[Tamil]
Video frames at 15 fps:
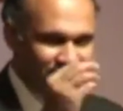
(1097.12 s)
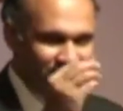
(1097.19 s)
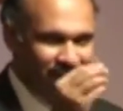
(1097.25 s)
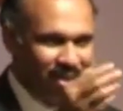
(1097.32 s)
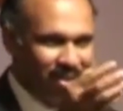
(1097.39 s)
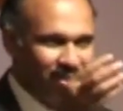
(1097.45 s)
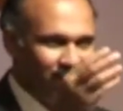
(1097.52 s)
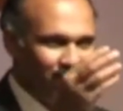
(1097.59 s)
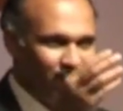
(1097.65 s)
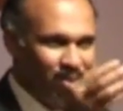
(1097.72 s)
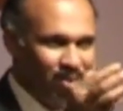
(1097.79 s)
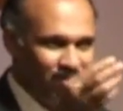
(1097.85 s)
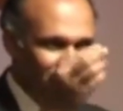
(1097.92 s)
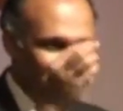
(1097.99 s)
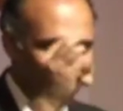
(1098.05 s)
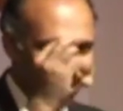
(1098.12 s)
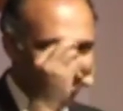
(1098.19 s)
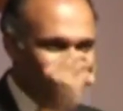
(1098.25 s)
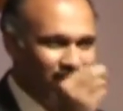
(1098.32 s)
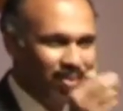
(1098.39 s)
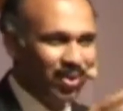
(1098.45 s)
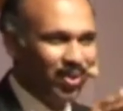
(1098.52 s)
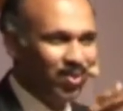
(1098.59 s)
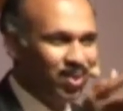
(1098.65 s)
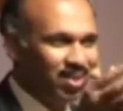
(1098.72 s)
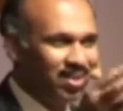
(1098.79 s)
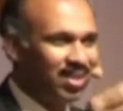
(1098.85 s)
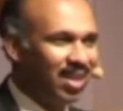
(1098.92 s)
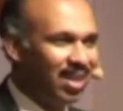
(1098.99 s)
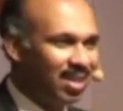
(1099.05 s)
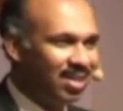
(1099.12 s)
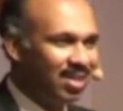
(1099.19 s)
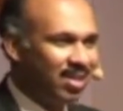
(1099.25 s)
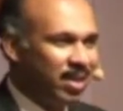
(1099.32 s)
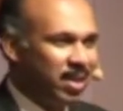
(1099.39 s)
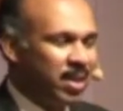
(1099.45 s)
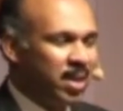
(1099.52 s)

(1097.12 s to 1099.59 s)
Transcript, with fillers: அவ்வளோதான் ஒரு வேளை உணவை கொடுத்தாள்